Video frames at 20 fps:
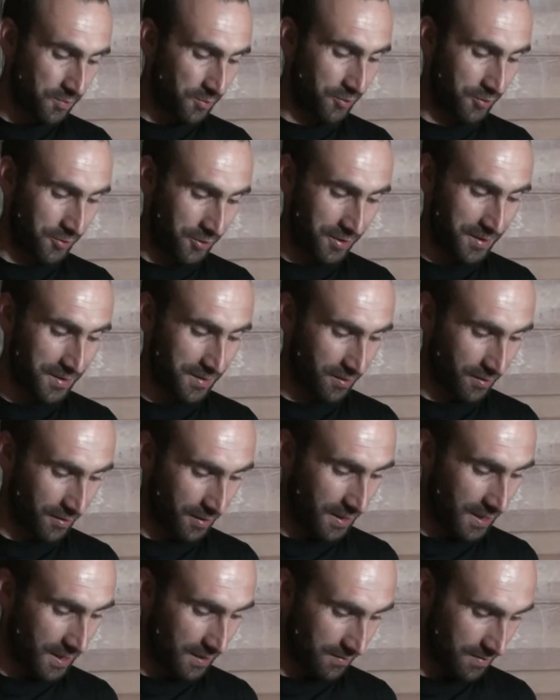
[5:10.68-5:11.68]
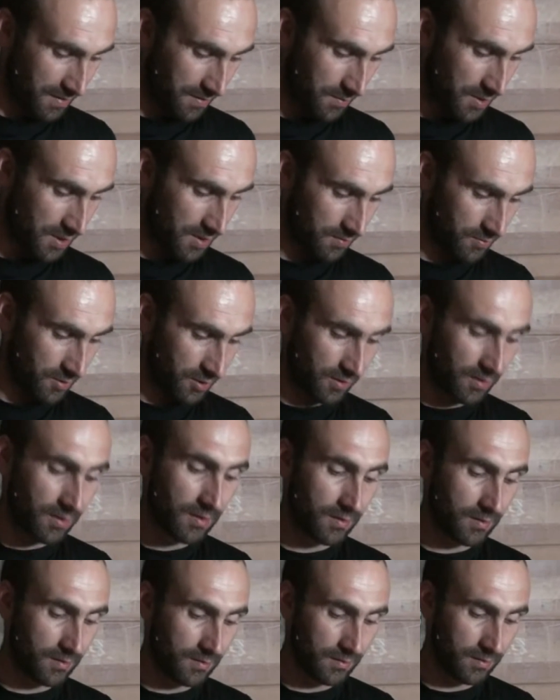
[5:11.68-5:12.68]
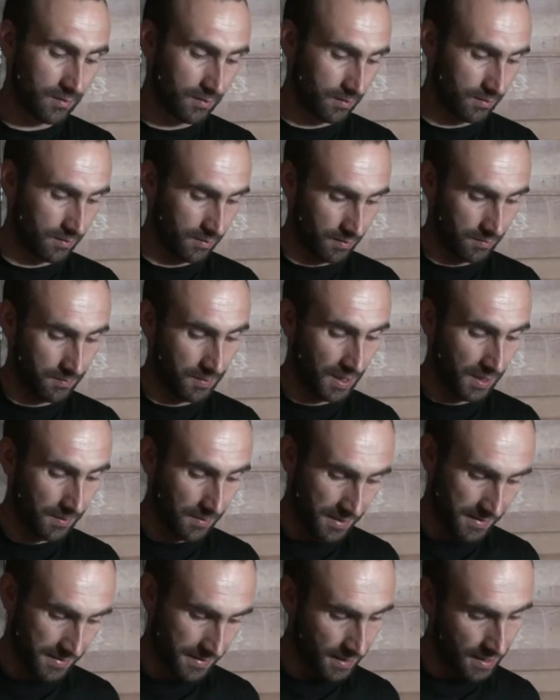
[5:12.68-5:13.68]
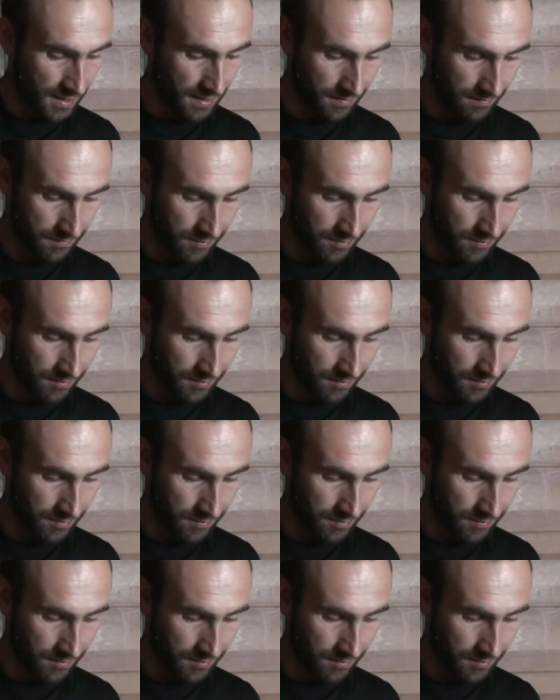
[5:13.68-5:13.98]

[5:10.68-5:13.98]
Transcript: jest połączony z oryginalną samicą od, od pana Majsena.